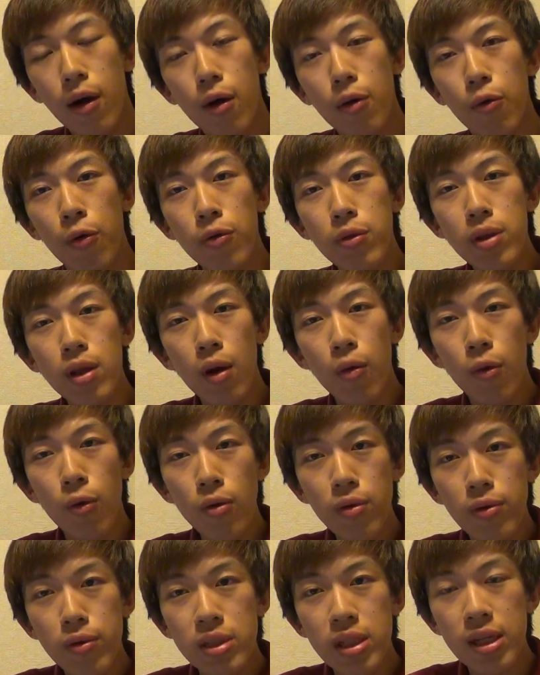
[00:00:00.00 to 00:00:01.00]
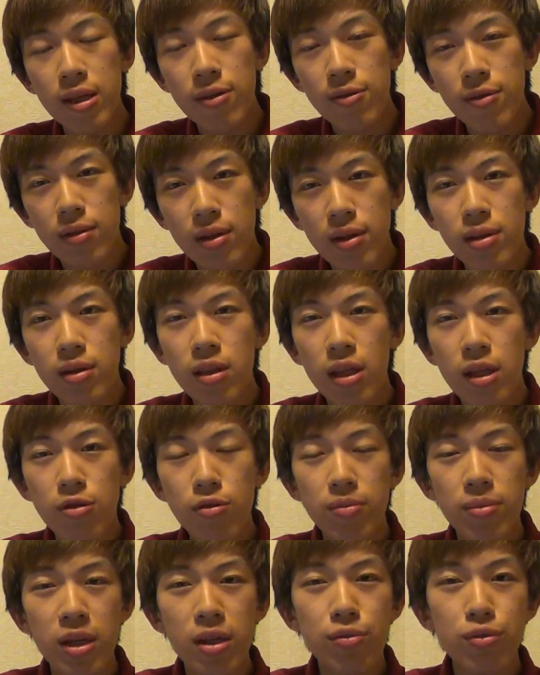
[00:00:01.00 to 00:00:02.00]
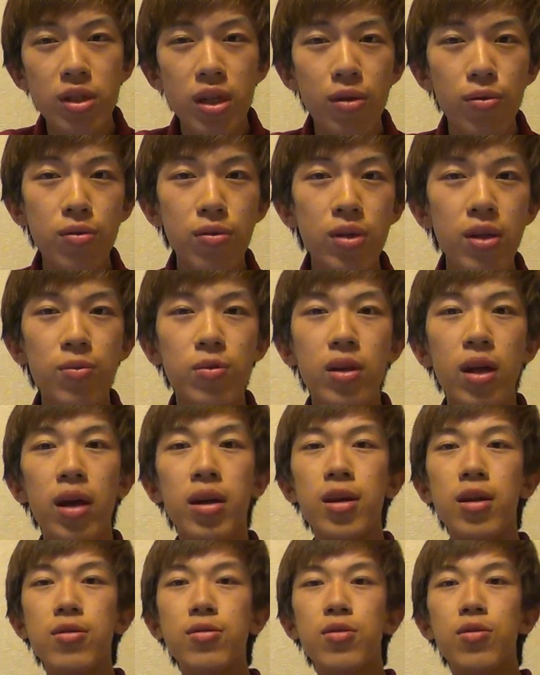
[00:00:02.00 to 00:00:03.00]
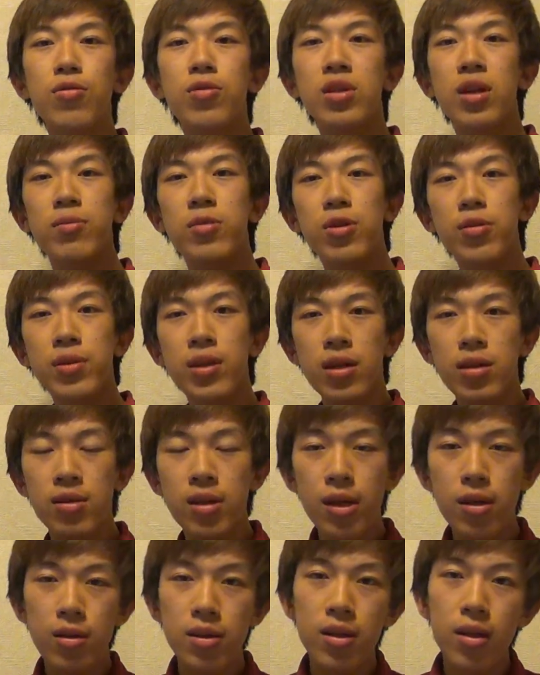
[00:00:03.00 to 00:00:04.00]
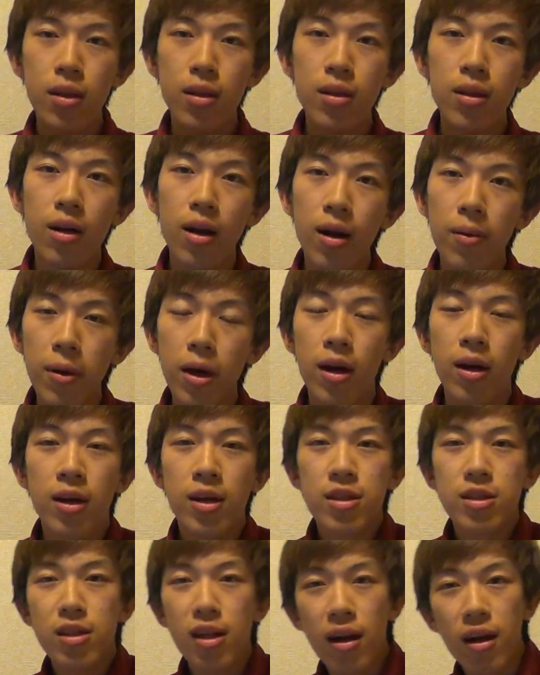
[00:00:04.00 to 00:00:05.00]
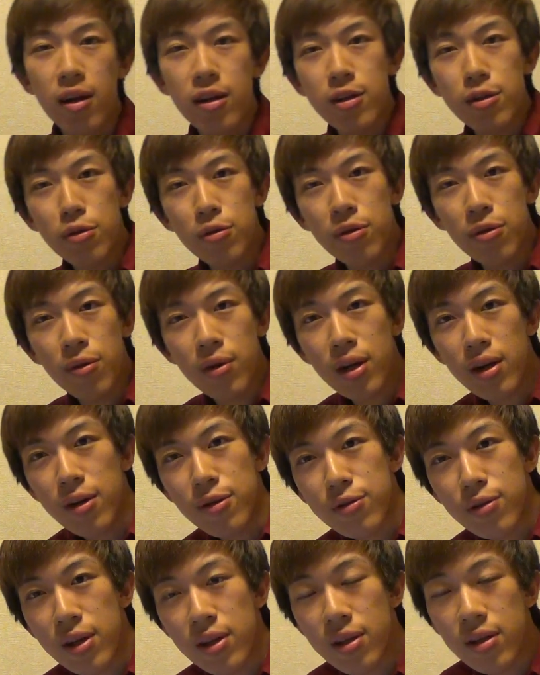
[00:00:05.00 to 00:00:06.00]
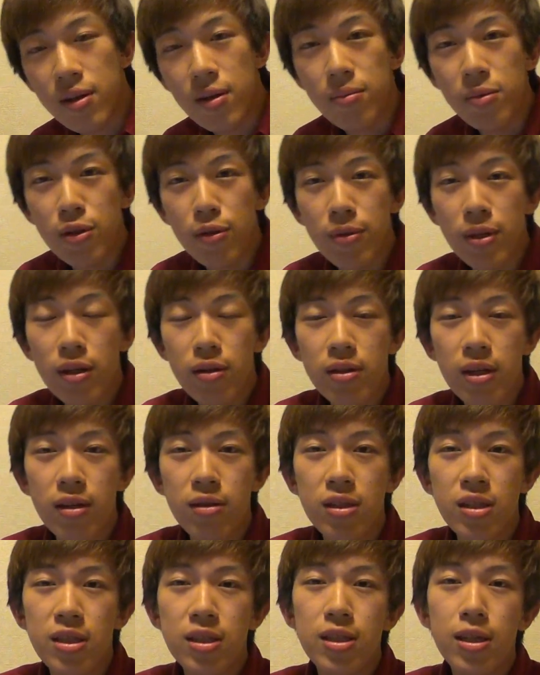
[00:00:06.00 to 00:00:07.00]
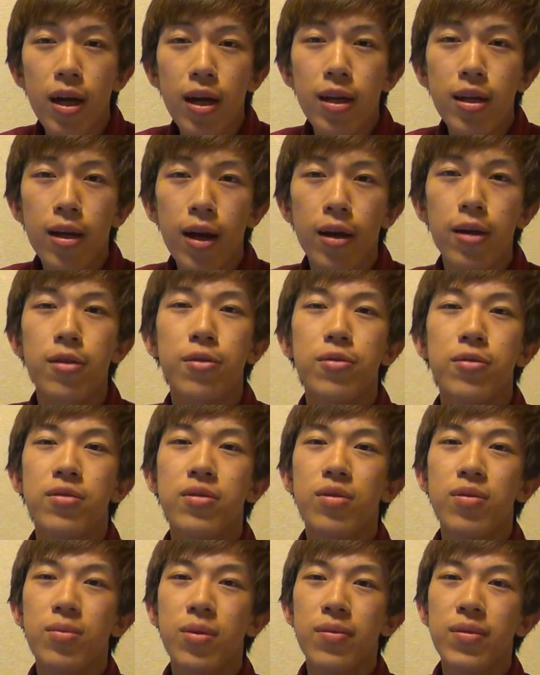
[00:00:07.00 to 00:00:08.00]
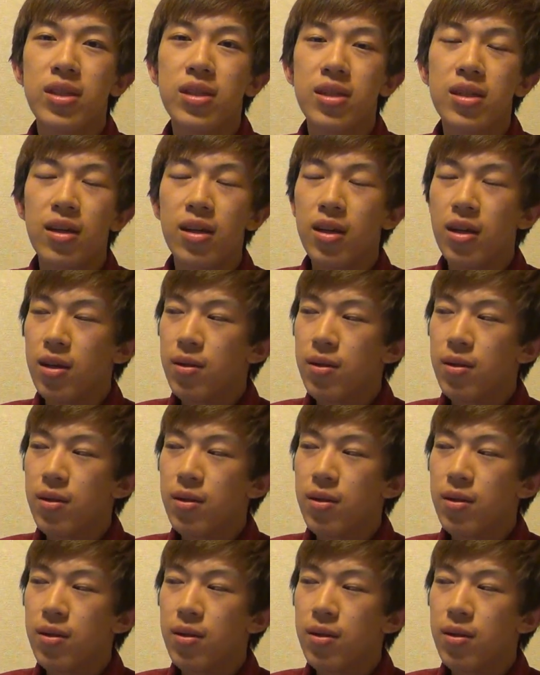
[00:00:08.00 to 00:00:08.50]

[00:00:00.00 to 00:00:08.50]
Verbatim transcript: あこんな高校生なので適当に勉強してることでも大学の教授が認めてくれるんだったらばしたらきっと世の中の人だって認めてくれるに違いないというふうに思いまして